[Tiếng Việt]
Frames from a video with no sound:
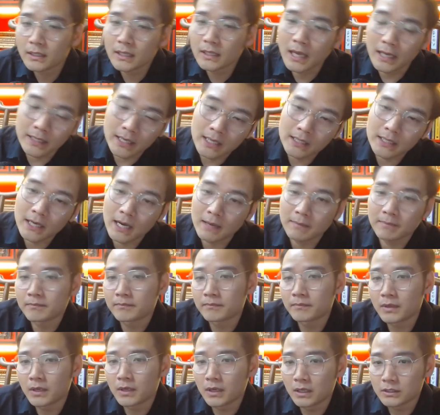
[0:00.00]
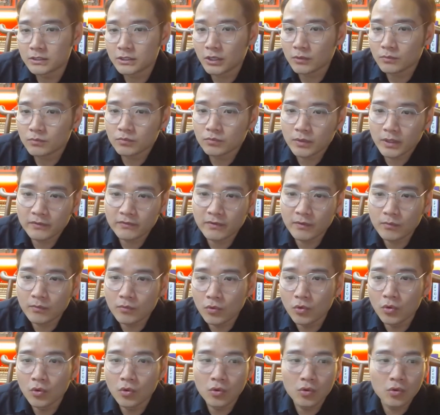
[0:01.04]
lại đang nằm ở trong cái
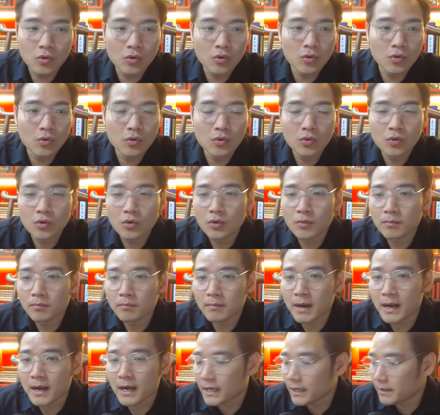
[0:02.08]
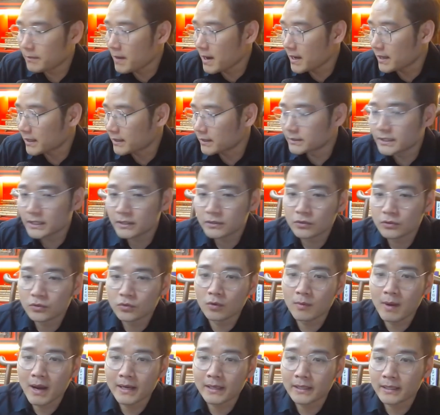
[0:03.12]
phòng ngủ, mà cái bản chất
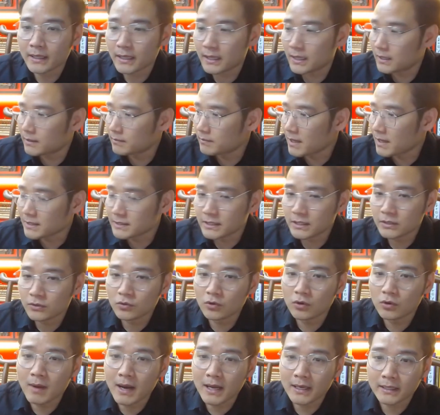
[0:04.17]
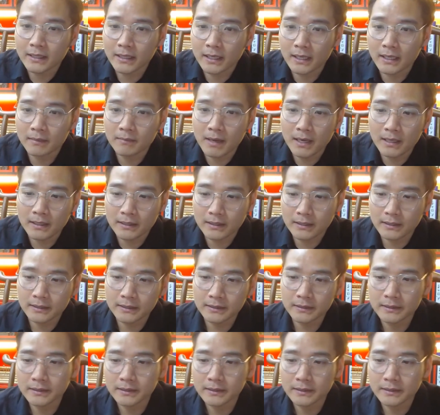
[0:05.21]
của bạn bản chất của bạn bạn